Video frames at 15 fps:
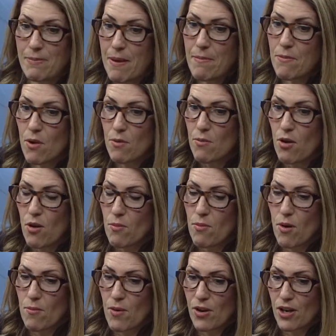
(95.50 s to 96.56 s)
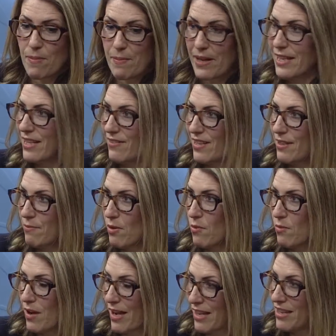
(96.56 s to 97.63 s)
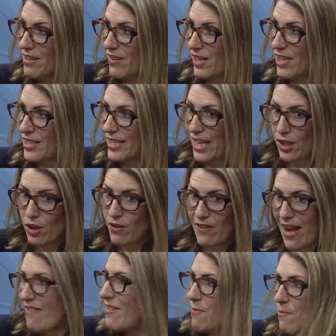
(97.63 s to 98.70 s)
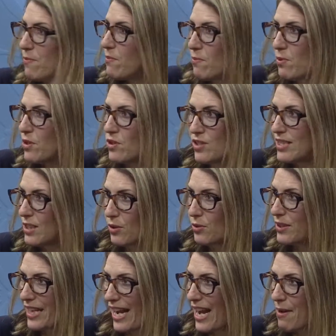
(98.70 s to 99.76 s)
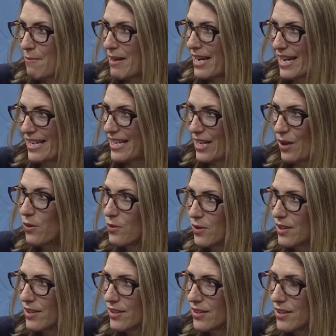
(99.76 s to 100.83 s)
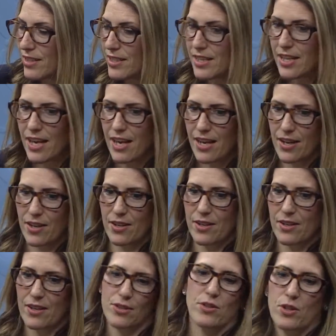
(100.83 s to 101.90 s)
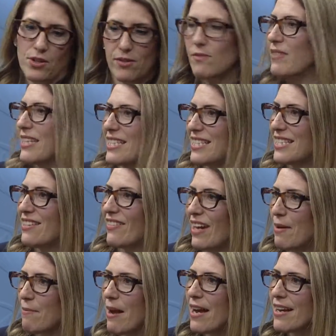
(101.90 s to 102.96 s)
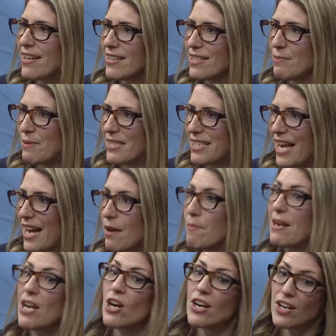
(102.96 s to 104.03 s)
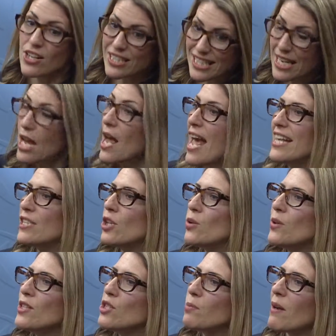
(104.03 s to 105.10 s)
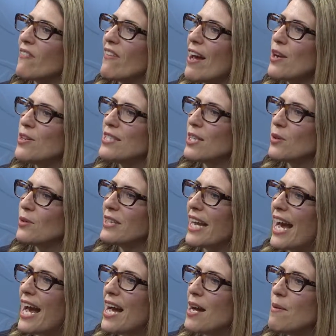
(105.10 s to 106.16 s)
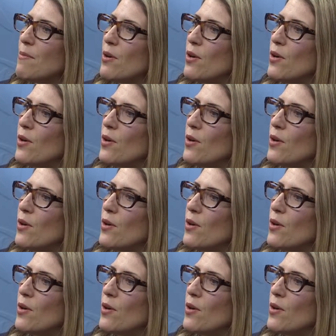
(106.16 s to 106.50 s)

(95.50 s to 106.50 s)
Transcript: même, mon, mon, mon, mon, copain, qui vient, mon mari qui vient de Terre-Neuve, avait pas du sirop d'érable à l'année longue. Euh, en tout cas, c'est vraiment spécial. Mais là, là c'est. Est-ce que toi, tu prépares le sirop d'érable